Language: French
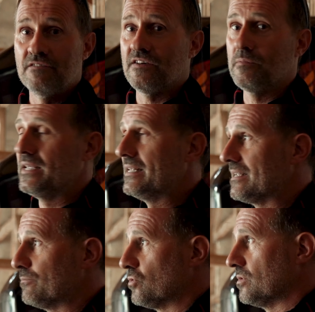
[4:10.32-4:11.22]
qui fabriquent
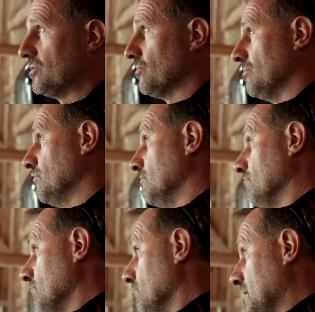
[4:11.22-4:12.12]
des hameçons qui sont
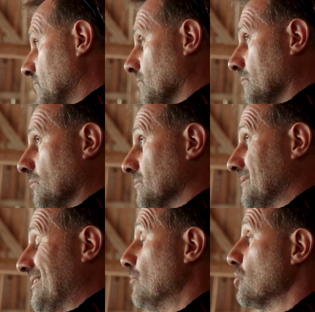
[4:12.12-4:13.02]

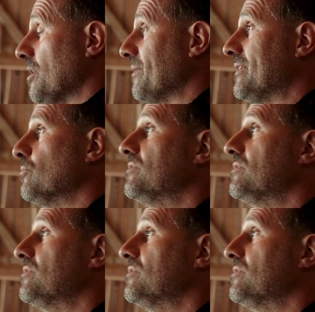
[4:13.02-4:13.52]
qui n'ont jamais